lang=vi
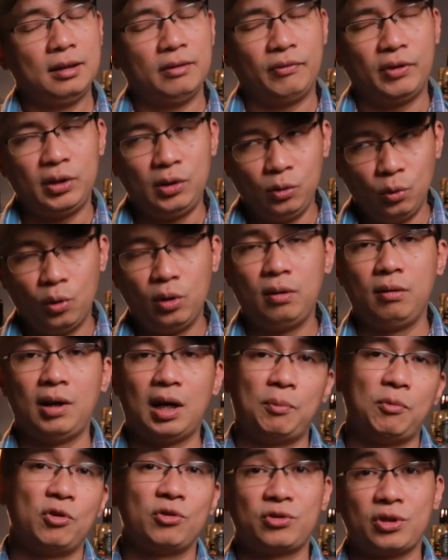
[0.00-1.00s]
vẫn luôn
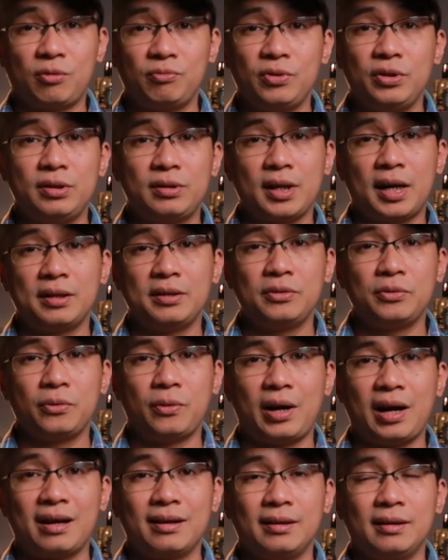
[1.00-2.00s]
là một trong những chai nước
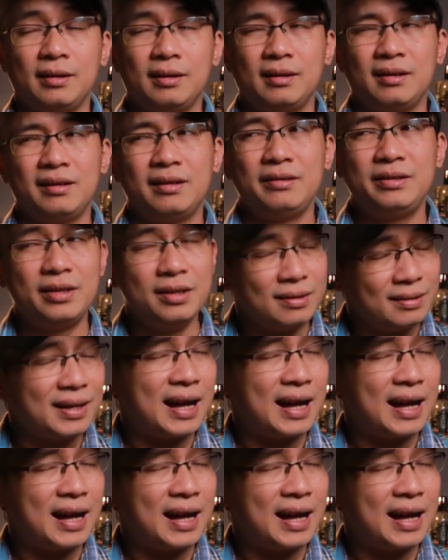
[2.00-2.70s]
hoa xứng